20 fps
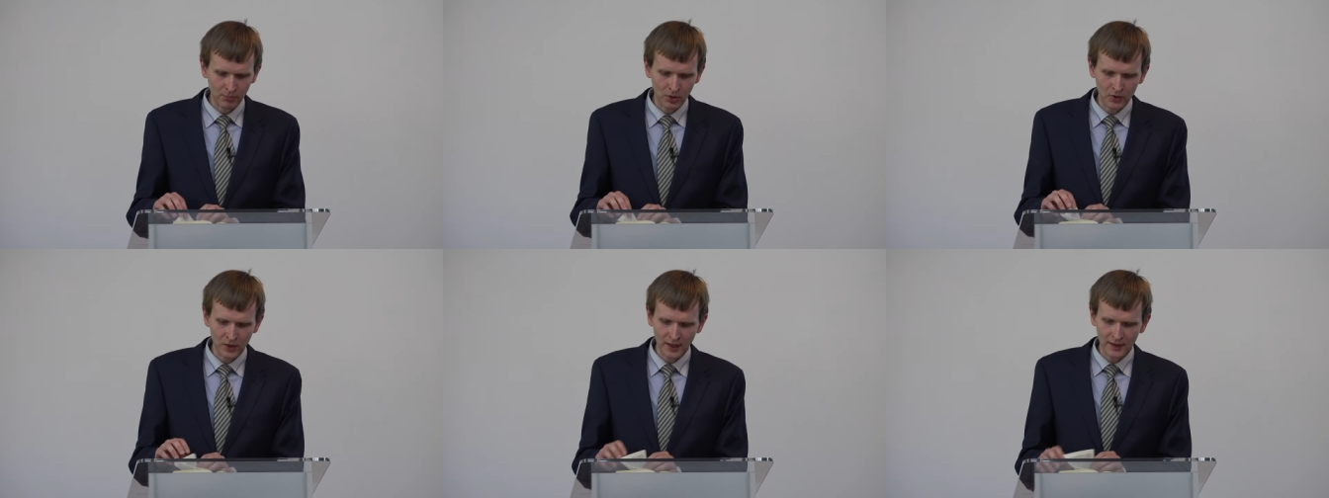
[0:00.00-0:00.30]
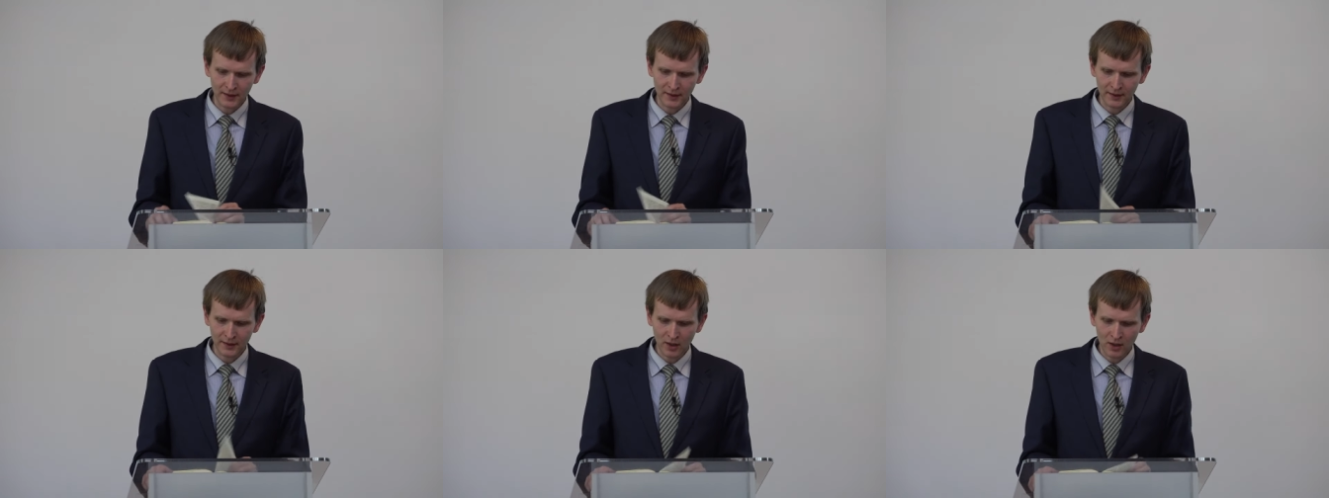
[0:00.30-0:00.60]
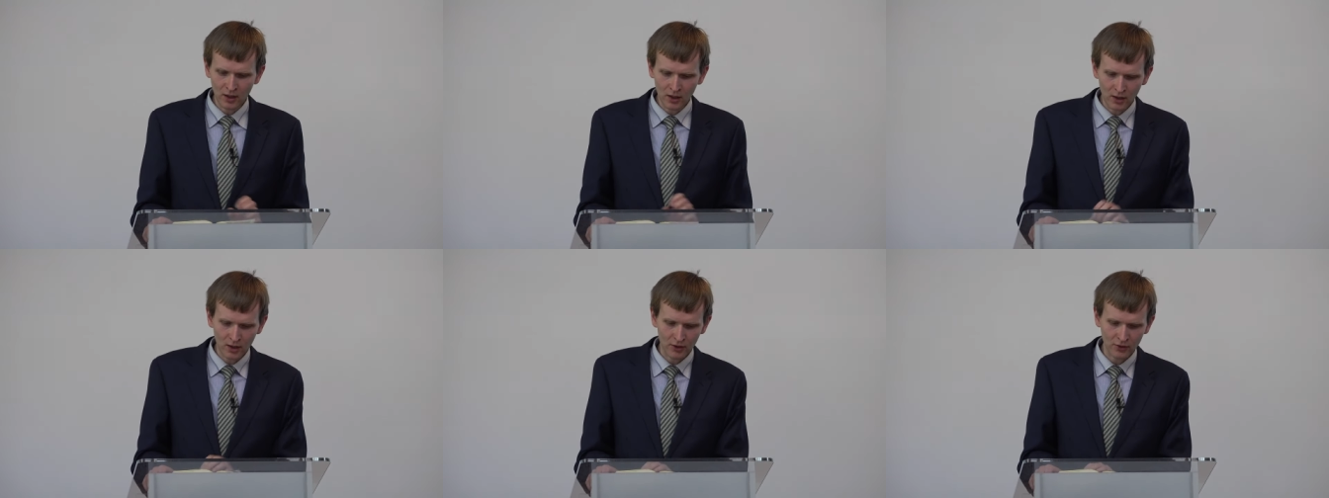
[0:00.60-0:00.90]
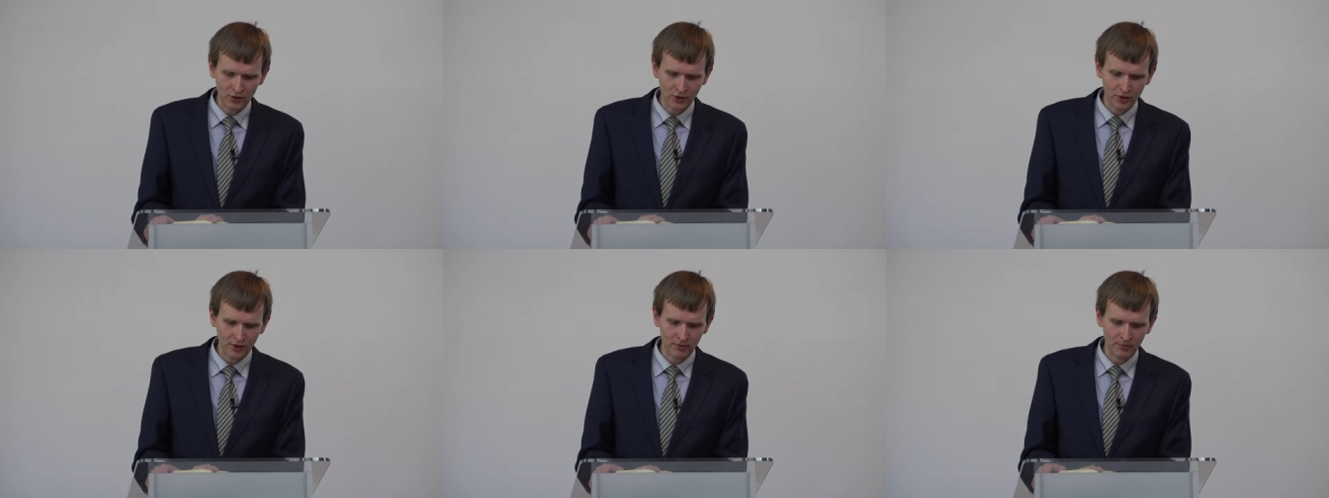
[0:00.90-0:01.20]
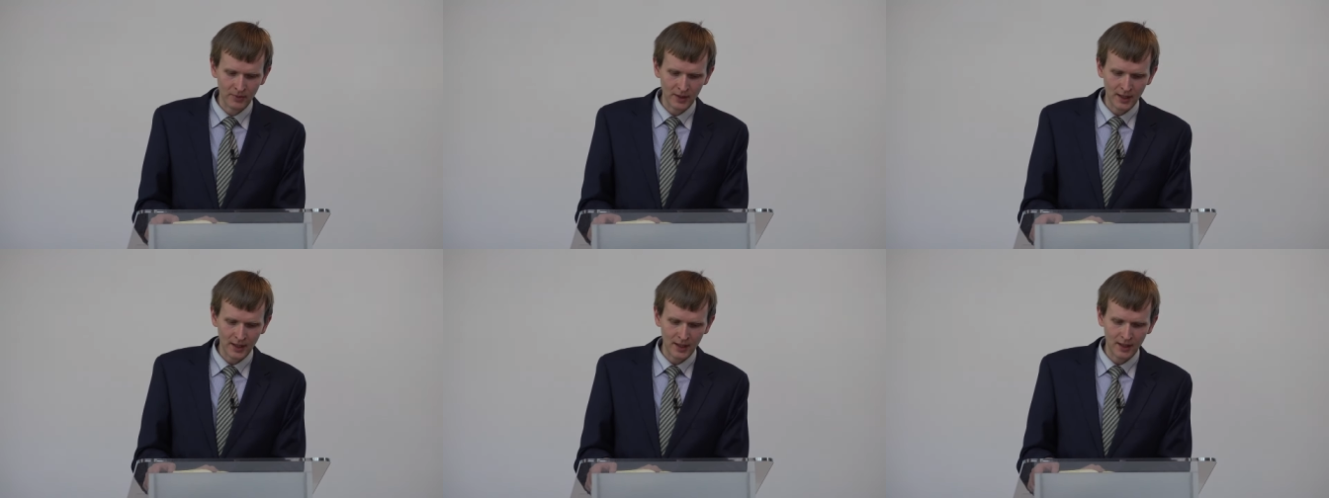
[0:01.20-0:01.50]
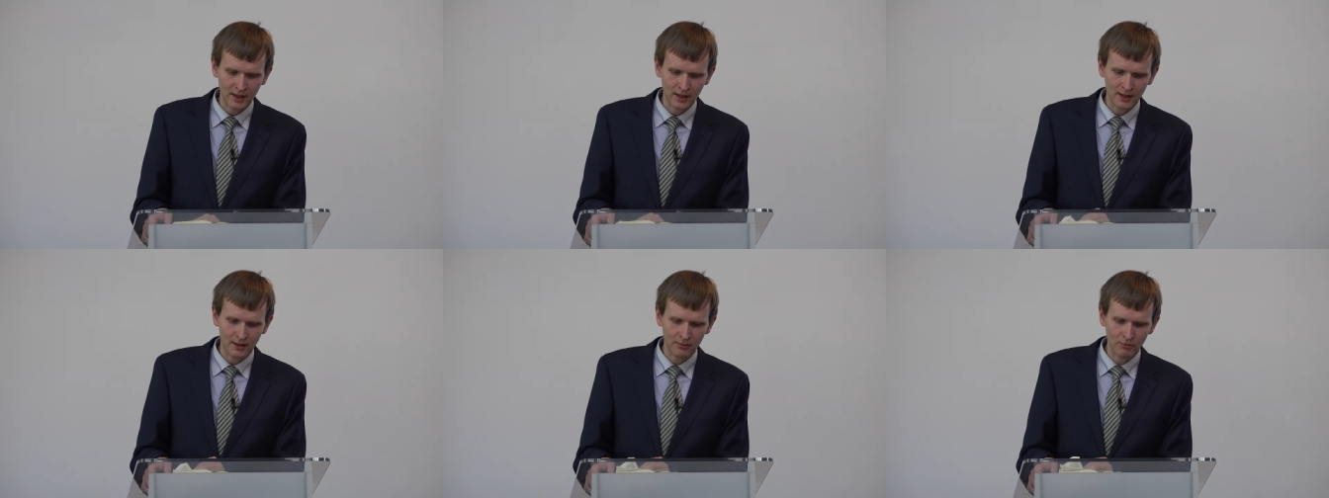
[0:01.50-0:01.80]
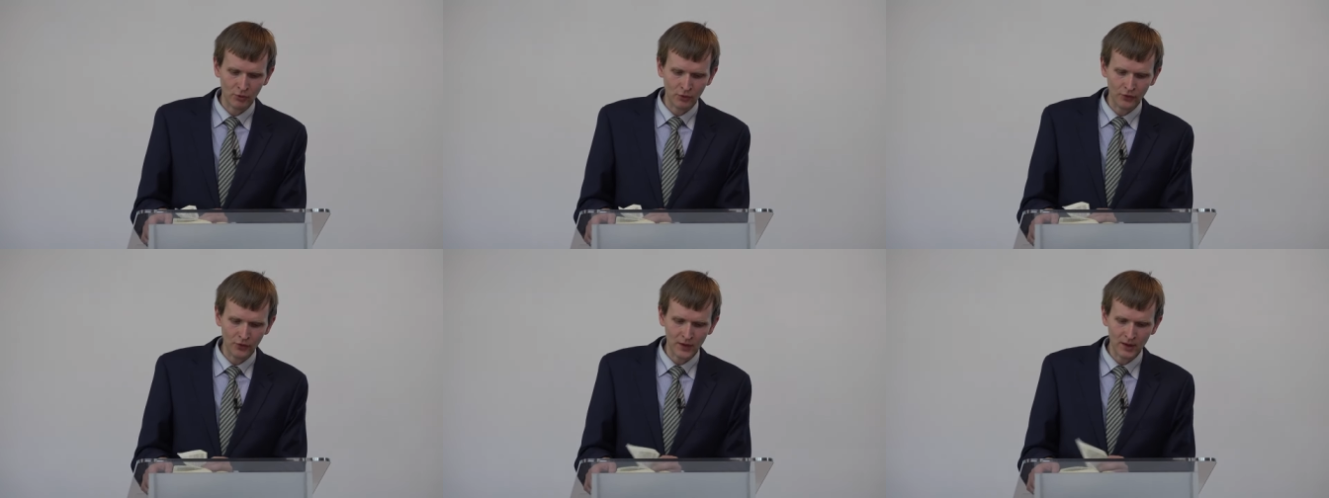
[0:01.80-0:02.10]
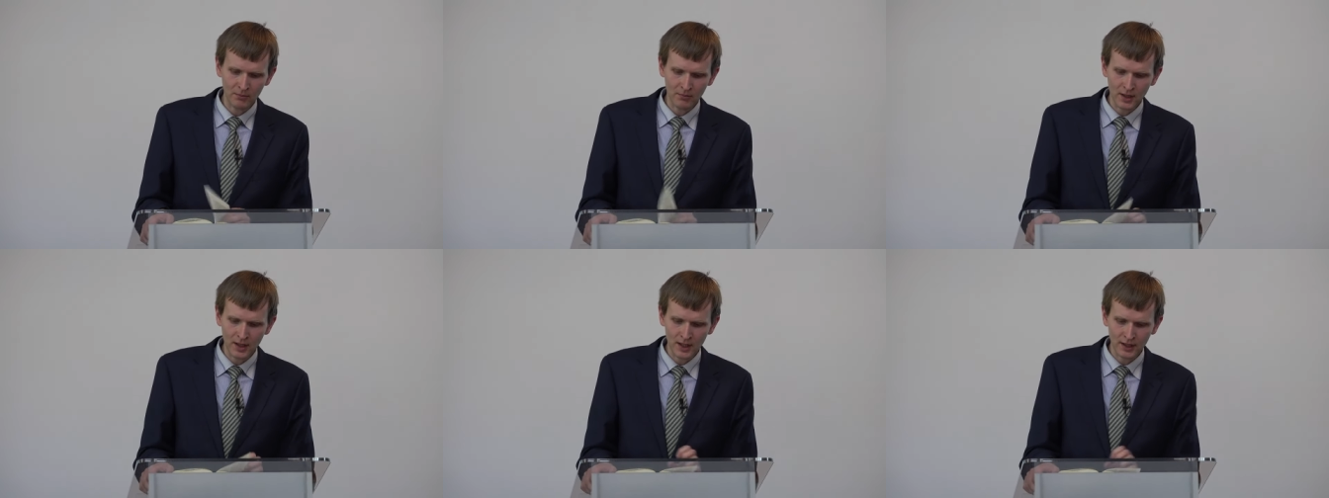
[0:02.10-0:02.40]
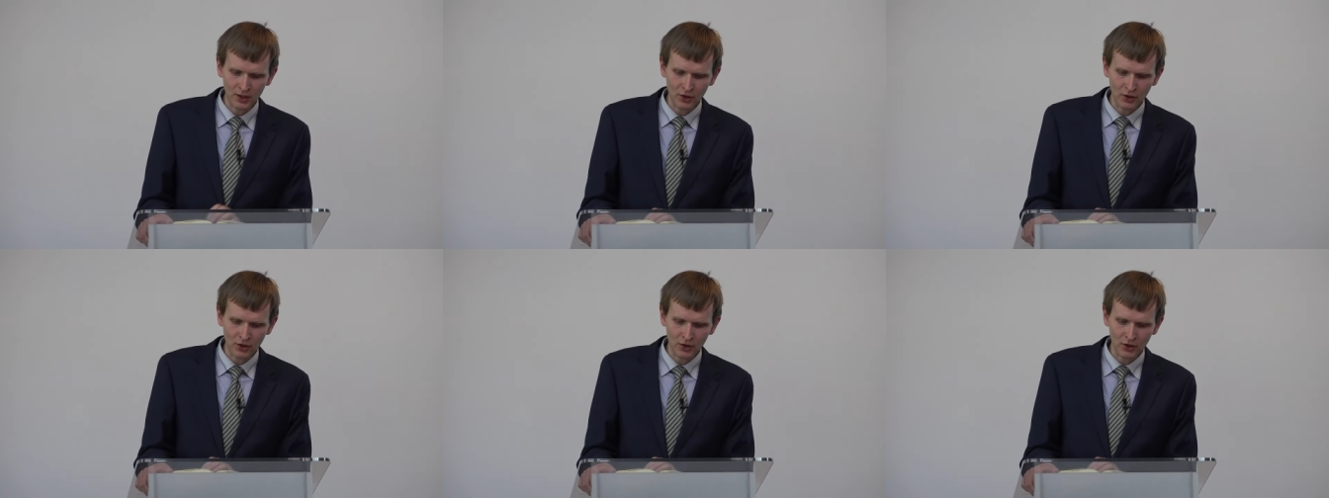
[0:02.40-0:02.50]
ponad to, o czym y, mówimy,